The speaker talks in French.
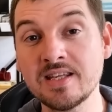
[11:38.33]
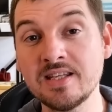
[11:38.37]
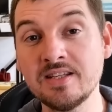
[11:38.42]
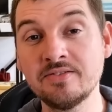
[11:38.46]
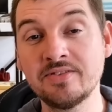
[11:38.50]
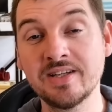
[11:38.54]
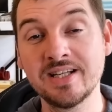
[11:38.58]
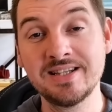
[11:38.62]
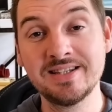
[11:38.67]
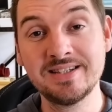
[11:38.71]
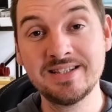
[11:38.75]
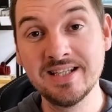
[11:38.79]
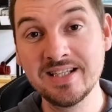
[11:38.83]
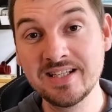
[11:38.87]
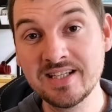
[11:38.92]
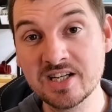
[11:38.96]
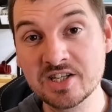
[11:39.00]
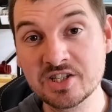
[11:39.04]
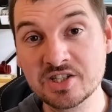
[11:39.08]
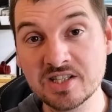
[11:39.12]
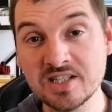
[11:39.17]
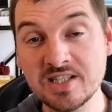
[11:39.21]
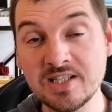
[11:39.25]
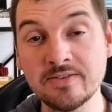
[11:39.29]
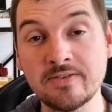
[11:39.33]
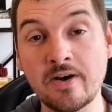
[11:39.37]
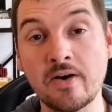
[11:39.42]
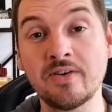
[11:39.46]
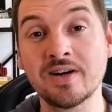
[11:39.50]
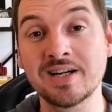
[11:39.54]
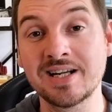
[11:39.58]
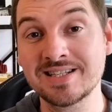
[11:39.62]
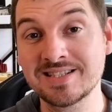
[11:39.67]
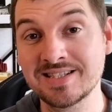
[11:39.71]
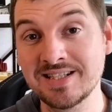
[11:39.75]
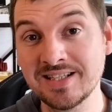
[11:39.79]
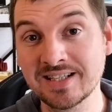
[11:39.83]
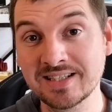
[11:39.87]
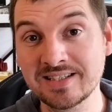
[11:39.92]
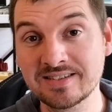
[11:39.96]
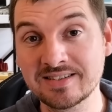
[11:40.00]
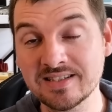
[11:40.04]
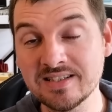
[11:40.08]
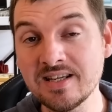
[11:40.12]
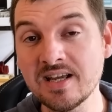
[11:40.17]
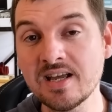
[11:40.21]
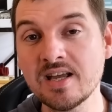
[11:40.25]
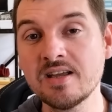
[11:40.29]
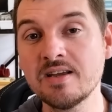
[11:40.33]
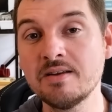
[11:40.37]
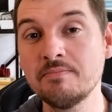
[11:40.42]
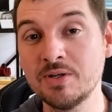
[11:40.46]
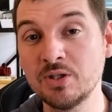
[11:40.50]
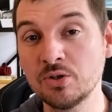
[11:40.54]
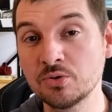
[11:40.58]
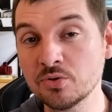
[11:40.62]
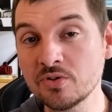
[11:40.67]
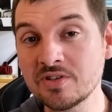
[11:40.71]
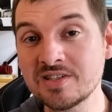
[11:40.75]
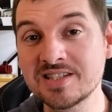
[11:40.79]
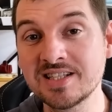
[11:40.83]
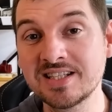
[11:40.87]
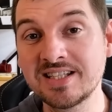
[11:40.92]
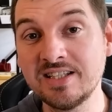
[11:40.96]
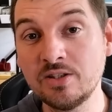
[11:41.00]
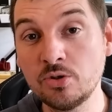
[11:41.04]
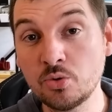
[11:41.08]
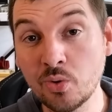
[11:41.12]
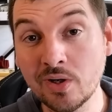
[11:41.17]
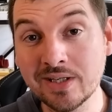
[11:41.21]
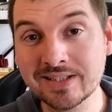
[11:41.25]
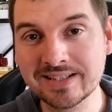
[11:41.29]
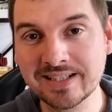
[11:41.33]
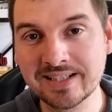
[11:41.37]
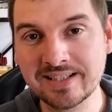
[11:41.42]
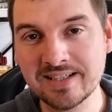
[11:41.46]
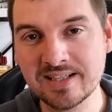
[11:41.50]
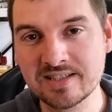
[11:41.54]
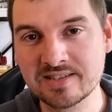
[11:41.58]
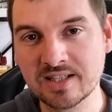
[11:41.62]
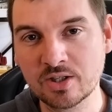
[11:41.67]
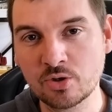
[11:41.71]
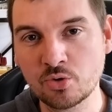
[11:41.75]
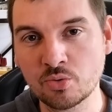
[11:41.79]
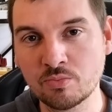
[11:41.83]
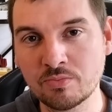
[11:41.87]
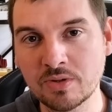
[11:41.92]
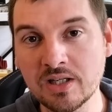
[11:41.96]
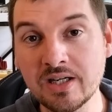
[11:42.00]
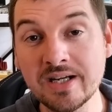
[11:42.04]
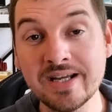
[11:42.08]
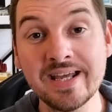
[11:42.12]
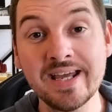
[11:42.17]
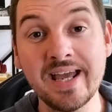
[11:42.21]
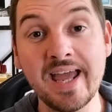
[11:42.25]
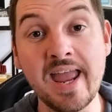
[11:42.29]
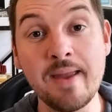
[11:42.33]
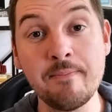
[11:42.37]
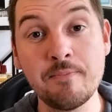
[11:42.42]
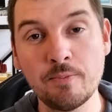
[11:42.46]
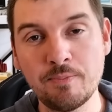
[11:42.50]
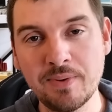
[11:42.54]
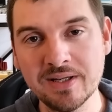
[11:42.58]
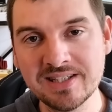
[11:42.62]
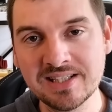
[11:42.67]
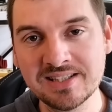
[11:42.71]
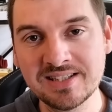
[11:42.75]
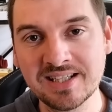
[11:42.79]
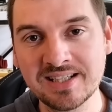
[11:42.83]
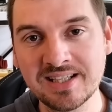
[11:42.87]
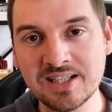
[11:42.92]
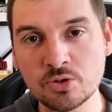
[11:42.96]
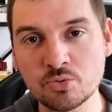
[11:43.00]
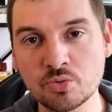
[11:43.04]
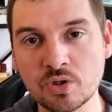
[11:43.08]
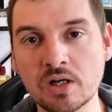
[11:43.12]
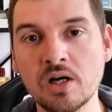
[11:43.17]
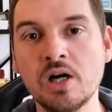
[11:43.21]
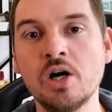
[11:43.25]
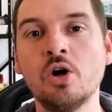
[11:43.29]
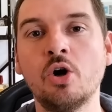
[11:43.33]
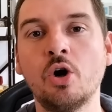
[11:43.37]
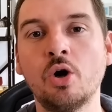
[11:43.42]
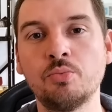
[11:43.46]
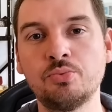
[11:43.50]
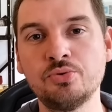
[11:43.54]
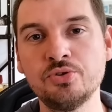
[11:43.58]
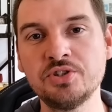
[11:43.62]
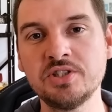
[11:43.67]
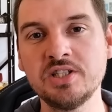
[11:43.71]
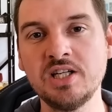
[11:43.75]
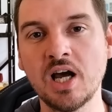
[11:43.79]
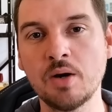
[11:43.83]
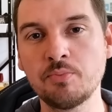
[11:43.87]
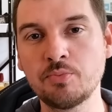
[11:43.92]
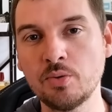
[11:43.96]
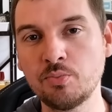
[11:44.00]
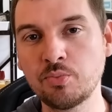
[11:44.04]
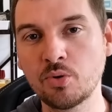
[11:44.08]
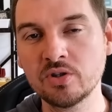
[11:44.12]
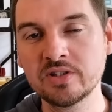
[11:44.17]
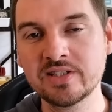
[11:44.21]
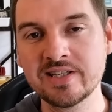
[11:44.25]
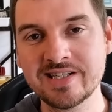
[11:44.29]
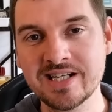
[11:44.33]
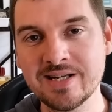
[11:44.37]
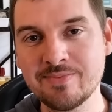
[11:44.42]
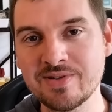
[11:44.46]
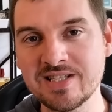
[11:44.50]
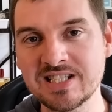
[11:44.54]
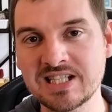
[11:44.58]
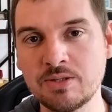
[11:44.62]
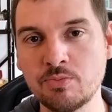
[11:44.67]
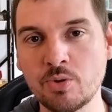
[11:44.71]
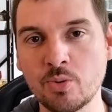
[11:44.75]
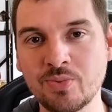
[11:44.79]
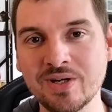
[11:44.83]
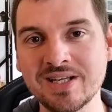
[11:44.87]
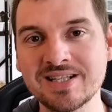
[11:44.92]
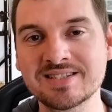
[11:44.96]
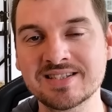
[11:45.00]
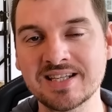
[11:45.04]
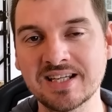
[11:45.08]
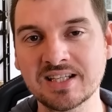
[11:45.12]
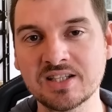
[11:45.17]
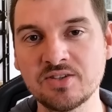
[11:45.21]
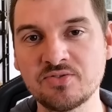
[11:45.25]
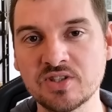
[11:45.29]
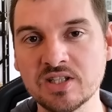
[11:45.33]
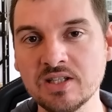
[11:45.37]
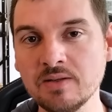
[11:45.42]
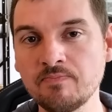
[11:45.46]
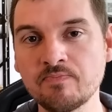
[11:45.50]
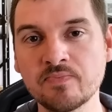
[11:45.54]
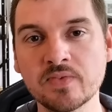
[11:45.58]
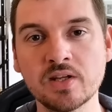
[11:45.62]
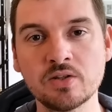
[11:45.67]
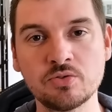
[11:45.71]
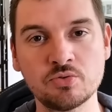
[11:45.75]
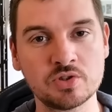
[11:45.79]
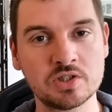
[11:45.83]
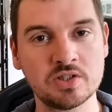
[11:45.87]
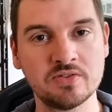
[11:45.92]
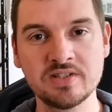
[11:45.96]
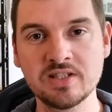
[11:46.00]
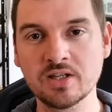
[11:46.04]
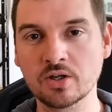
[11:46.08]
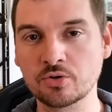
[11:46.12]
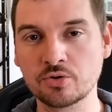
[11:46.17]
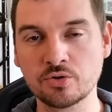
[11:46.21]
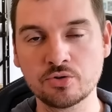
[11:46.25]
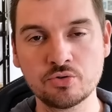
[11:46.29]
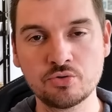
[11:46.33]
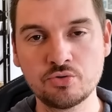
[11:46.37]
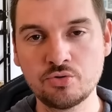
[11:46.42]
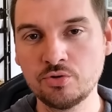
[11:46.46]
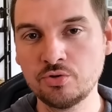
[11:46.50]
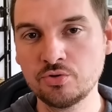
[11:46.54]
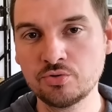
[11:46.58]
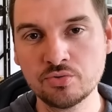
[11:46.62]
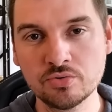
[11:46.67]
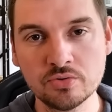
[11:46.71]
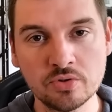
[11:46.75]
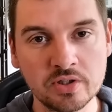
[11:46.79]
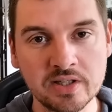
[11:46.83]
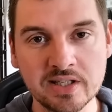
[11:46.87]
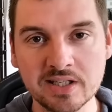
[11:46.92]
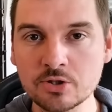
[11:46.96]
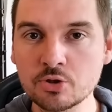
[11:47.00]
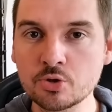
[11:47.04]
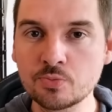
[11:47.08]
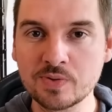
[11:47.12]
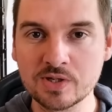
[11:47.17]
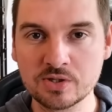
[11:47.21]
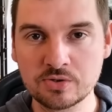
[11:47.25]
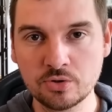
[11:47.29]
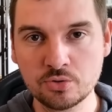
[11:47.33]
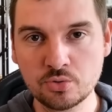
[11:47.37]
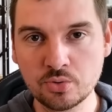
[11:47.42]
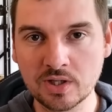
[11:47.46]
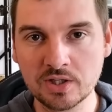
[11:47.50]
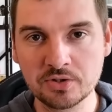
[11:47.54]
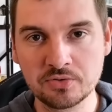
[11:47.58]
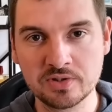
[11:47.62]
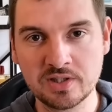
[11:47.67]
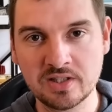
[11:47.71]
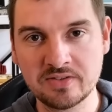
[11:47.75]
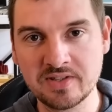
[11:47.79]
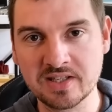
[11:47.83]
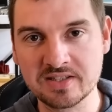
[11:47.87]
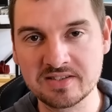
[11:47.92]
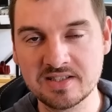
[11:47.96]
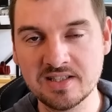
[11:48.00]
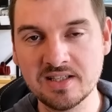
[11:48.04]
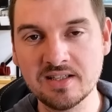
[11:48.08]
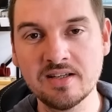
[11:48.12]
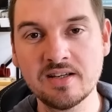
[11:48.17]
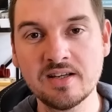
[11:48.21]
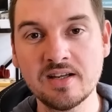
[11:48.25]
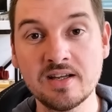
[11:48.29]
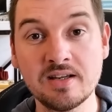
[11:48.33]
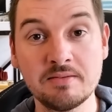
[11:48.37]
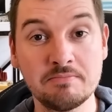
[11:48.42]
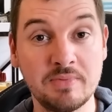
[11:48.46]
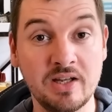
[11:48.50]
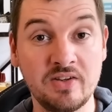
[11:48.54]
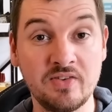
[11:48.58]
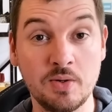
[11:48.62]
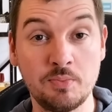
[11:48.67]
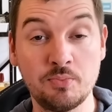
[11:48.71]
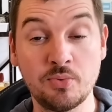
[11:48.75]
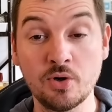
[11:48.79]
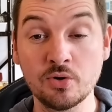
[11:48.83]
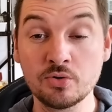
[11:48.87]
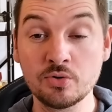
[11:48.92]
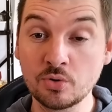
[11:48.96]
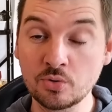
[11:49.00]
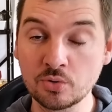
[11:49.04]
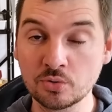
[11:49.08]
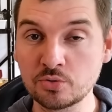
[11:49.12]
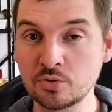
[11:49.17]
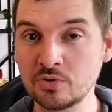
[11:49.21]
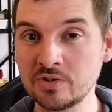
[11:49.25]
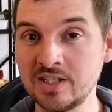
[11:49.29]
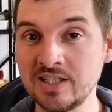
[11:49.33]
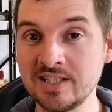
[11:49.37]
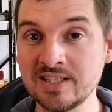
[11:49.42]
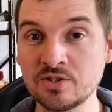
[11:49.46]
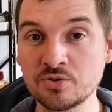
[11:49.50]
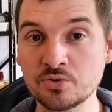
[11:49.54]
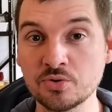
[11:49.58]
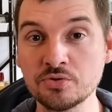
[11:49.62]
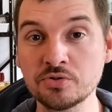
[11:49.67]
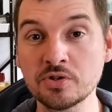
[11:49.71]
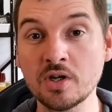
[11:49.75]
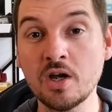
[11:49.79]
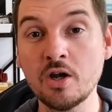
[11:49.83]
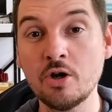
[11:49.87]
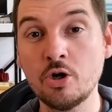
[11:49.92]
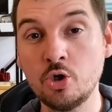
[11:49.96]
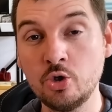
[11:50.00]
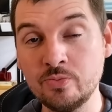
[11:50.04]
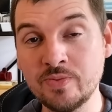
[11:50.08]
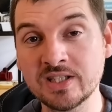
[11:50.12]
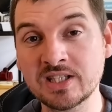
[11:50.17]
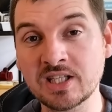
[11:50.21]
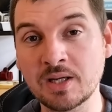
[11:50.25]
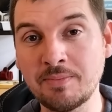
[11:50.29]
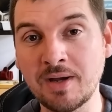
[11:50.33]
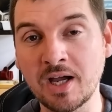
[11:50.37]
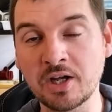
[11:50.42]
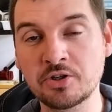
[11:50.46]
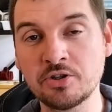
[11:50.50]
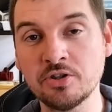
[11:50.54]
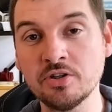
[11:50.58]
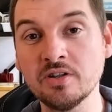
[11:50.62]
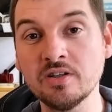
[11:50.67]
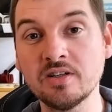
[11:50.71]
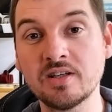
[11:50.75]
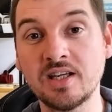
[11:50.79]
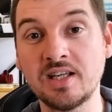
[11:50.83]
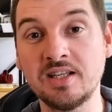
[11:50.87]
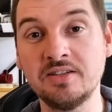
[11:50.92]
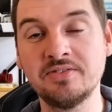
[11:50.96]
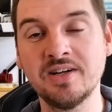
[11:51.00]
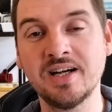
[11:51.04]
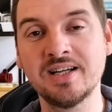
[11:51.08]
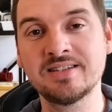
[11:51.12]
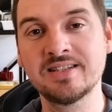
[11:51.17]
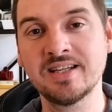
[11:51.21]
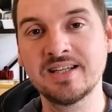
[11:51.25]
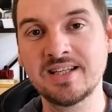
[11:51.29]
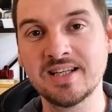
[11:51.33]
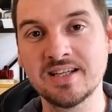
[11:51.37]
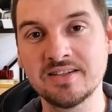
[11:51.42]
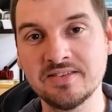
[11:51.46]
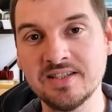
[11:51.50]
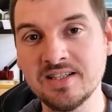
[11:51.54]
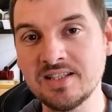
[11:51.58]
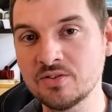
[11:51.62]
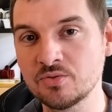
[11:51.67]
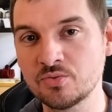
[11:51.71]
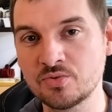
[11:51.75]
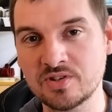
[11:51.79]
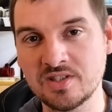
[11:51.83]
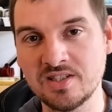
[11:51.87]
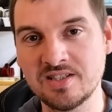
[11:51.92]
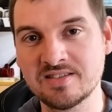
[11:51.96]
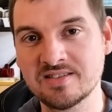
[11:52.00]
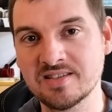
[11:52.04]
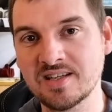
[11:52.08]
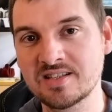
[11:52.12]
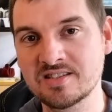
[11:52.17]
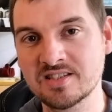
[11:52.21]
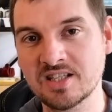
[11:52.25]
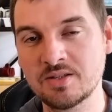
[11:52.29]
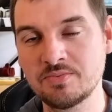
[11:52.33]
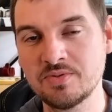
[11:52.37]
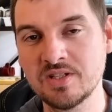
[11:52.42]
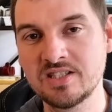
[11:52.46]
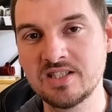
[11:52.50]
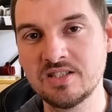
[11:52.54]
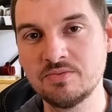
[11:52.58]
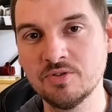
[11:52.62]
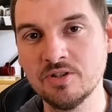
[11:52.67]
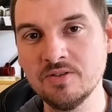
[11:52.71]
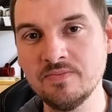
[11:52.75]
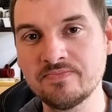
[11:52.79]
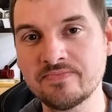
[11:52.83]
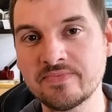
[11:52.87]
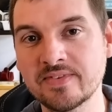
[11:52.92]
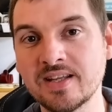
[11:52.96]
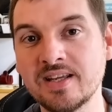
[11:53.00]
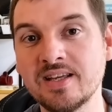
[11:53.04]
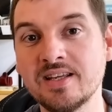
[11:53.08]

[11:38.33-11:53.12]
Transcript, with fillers: il va être dégagé, il va avoir la célérité, mais le truc c'est qu'il doit attaquer à chaque combat et il peut pas t'attaquer toi. En plus, il est un peu protégé parce qu'il peut pas être sacrifié, donc ça veut dire que tu joues, ok, tu passes le tour à ton adversaire, bah, il va prendre le contrôle d'Alexios, lui mettre un marqueur et il va attaquer avec, donc c'est une 5-5 piétinement.